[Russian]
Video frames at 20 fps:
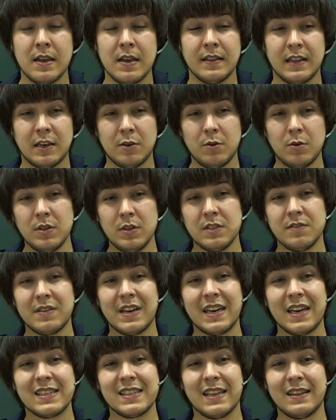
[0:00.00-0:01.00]
находится в
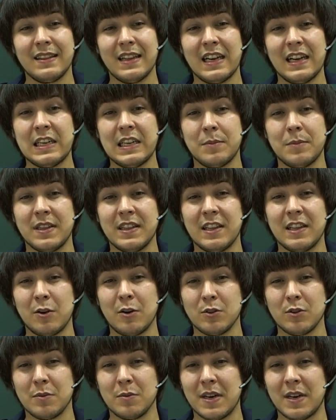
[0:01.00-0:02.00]
горизонтальном
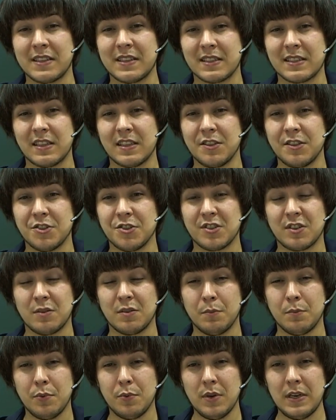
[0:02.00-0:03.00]
однородном
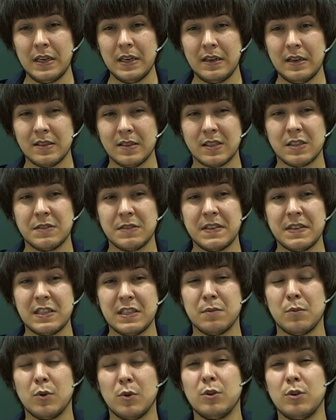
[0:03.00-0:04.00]
электростатическом поле с
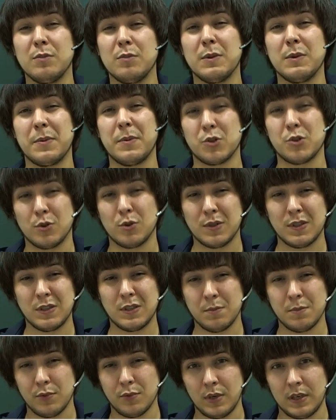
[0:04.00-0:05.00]
известным модулем
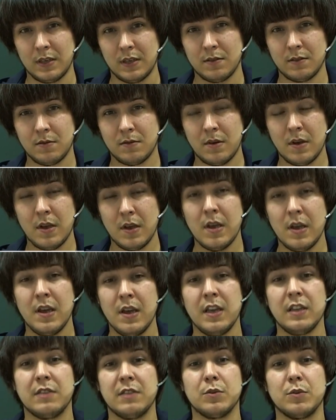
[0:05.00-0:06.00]
напряженности поля.
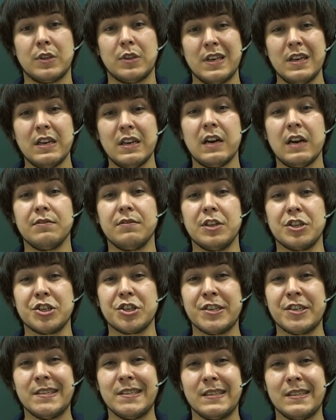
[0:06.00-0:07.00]
Это вот E равное
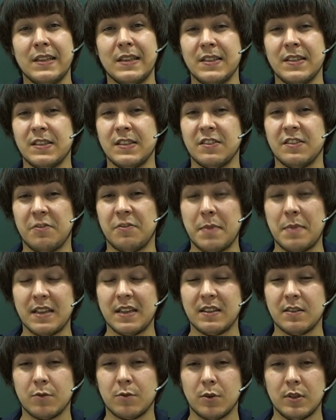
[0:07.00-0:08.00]
6 на 10 в
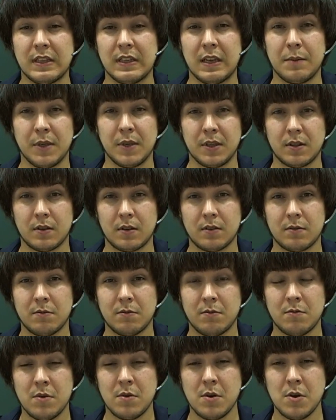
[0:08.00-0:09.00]
5 вольт на метр.
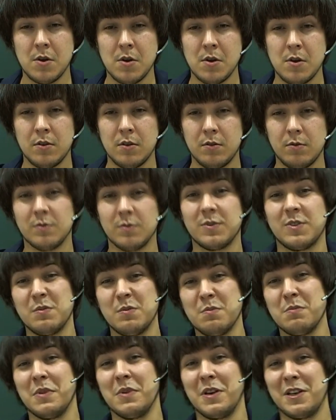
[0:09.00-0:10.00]
Ну,
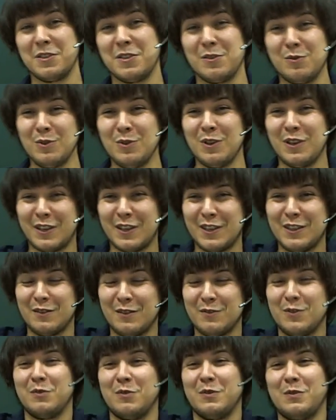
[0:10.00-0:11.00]
сумма рисунок, это
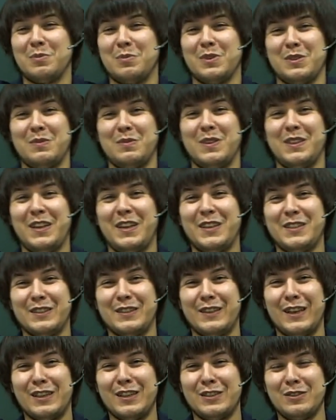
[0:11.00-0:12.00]
вот, вот посмотрите
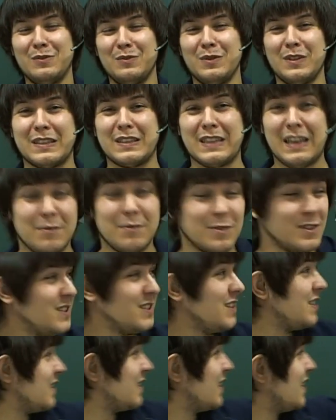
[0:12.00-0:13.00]
на рисунок, да, вот
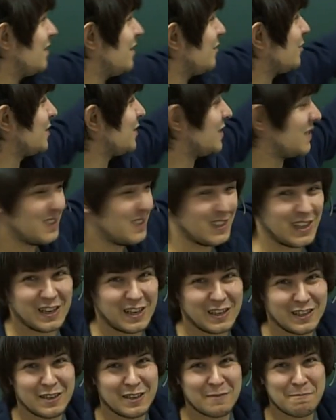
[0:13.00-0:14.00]
здесь я его себе
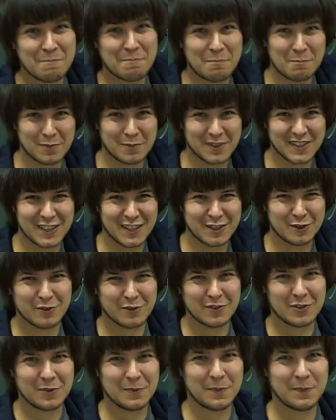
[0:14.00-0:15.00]
заранее подготовил.